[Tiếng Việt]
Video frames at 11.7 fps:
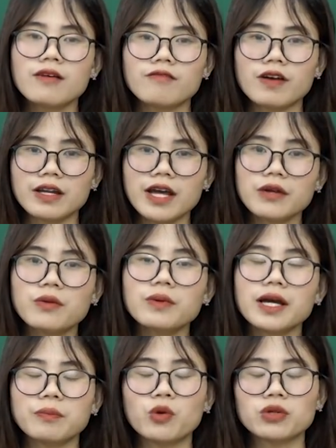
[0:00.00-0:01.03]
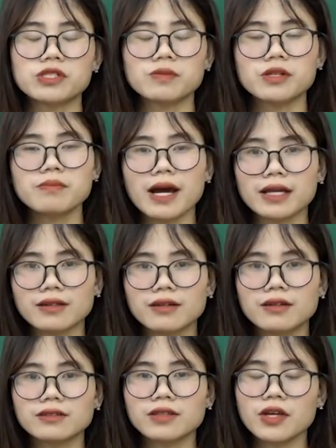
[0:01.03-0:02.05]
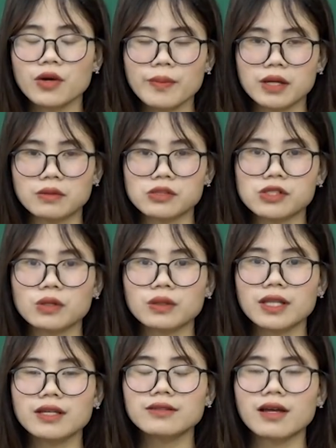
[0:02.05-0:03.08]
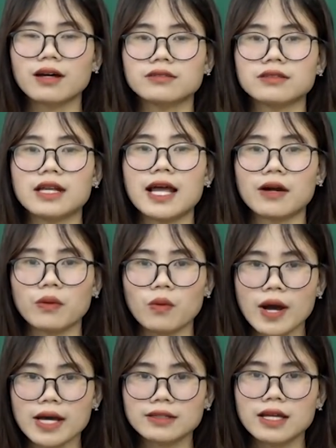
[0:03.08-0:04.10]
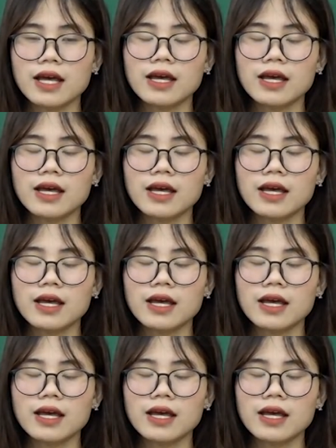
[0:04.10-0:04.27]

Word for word: và đây cũng là một trong những bài thơ tiêu biểu cho tinh thần lạc quan,